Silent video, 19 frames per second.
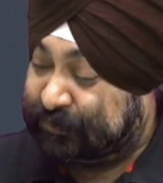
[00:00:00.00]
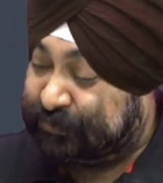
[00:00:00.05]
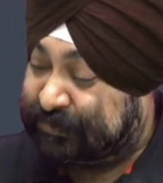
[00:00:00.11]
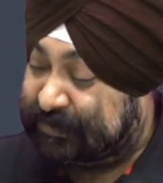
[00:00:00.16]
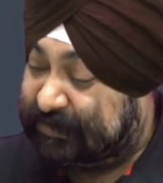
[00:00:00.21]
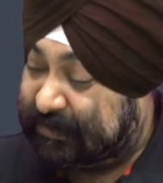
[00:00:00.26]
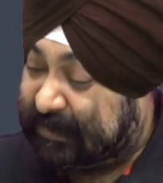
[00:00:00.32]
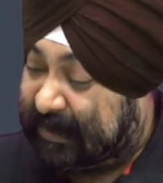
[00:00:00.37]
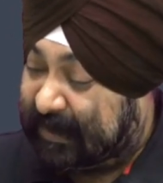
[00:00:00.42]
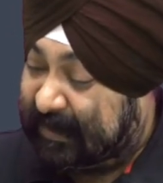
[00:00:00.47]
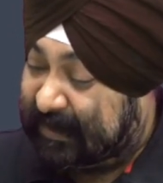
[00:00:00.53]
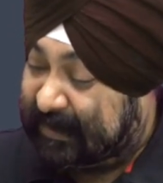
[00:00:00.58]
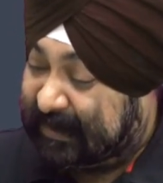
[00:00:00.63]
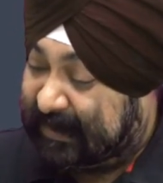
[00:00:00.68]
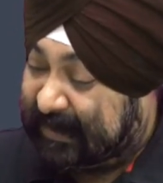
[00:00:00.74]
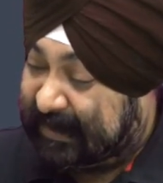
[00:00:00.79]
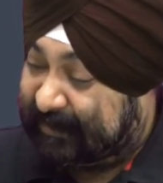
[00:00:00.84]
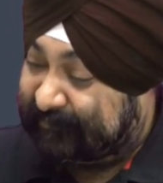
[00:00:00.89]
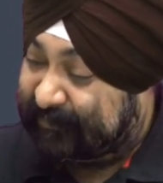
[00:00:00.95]
जिनका
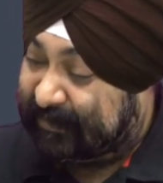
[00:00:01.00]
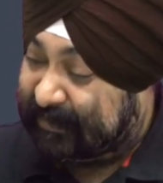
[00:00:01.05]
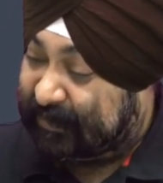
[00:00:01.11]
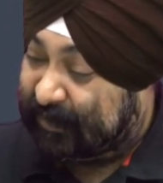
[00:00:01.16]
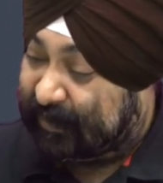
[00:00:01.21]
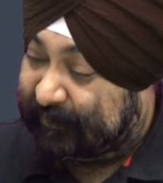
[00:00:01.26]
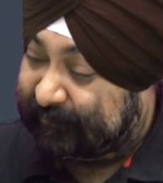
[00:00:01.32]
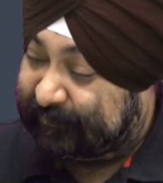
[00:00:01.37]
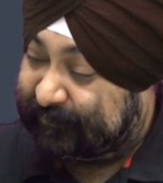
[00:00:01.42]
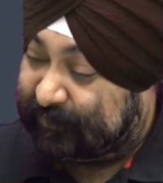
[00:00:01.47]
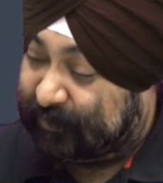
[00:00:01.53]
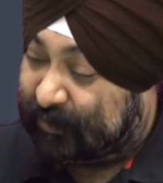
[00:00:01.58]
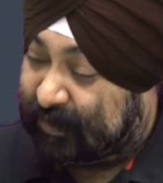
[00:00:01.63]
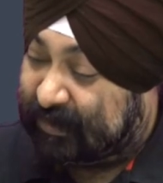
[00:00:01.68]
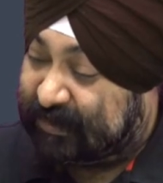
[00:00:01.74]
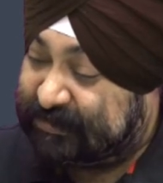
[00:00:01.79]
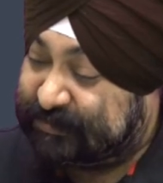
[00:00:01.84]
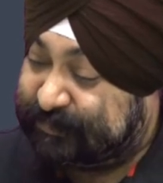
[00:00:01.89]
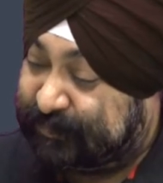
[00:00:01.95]
लेवल ऑफ
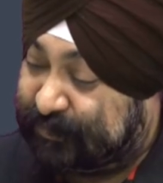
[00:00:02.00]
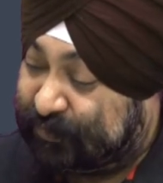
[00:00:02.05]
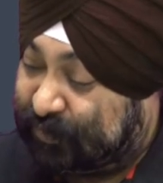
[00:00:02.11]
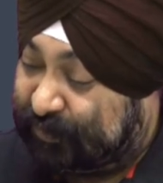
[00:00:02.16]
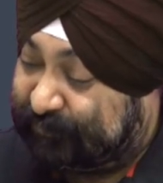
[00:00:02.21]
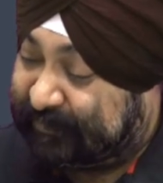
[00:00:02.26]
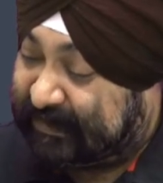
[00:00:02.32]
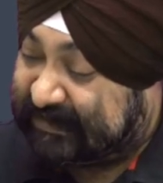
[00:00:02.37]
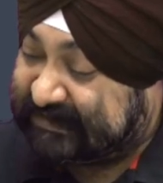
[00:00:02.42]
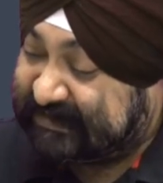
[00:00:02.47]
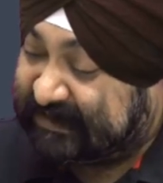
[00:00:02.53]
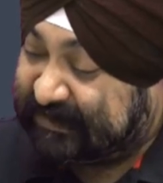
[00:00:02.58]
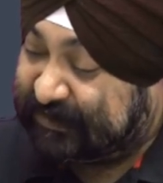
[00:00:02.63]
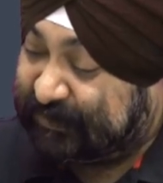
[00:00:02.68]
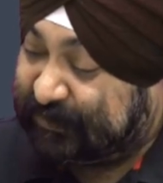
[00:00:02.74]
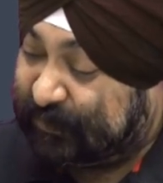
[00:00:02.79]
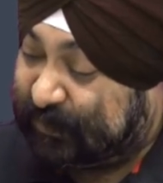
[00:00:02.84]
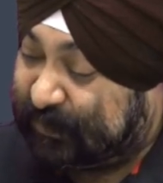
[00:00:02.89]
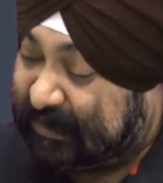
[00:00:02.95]
नॉलेज बिल्कुल वैसा
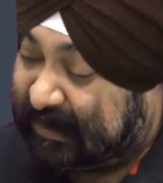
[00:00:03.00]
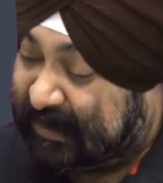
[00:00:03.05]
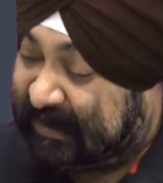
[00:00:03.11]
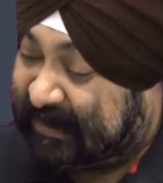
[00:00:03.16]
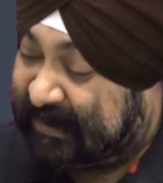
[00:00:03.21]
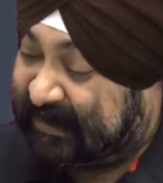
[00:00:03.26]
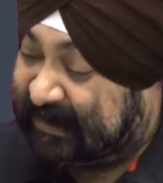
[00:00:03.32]
ही होगा